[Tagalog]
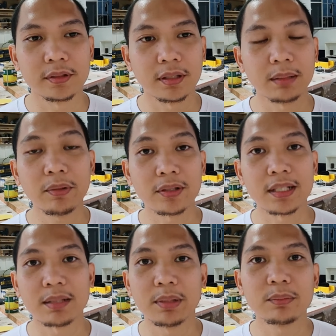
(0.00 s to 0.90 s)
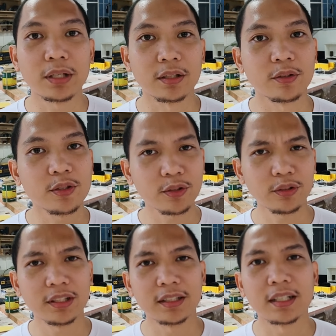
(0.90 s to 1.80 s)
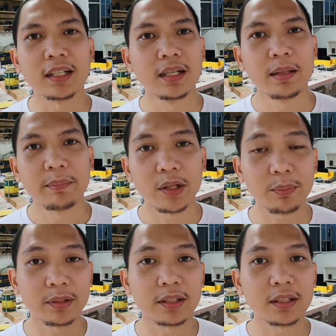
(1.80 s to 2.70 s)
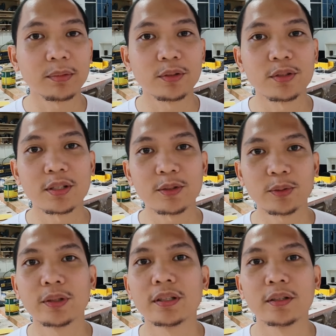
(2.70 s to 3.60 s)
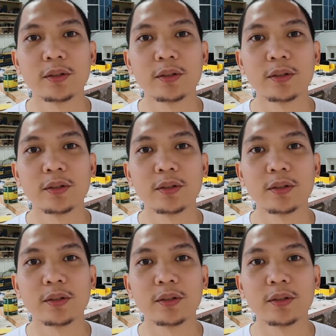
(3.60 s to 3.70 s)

Halimbawa, sasabihin mo lang, gusto ko ng drill. Pero pagdating mo doon sa store